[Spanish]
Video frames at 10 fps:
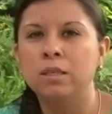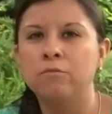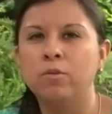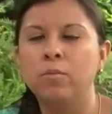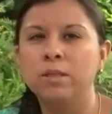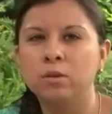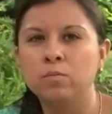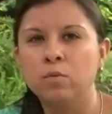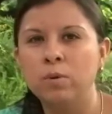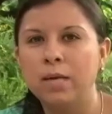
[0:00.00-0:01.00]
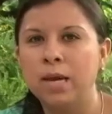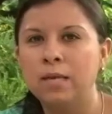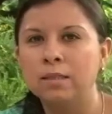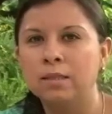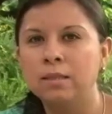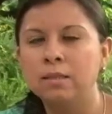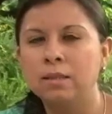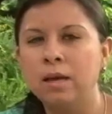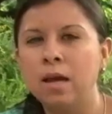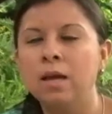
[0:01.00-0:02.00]
de Información Pública y
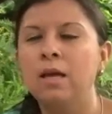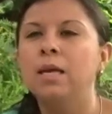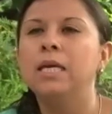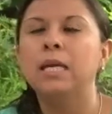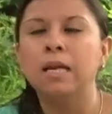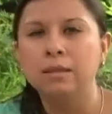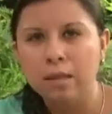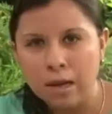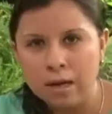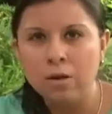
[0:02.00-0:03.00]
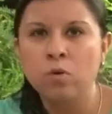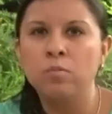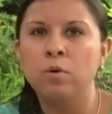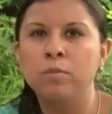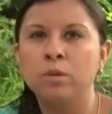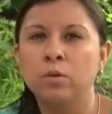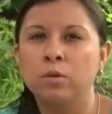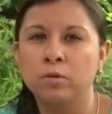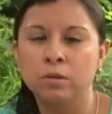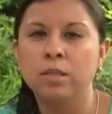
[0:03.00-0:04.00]
Estadística y reiterar el compromiso
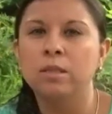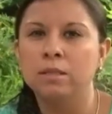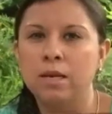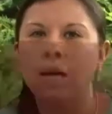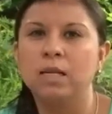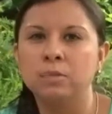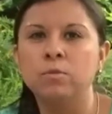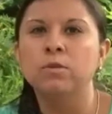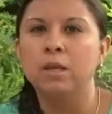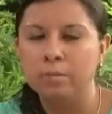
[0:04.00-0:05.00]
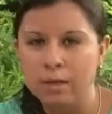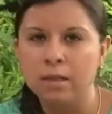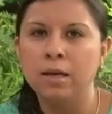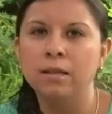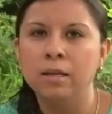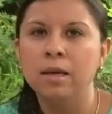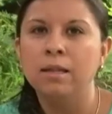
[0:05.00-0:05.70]
con ustedes y la responsabilidad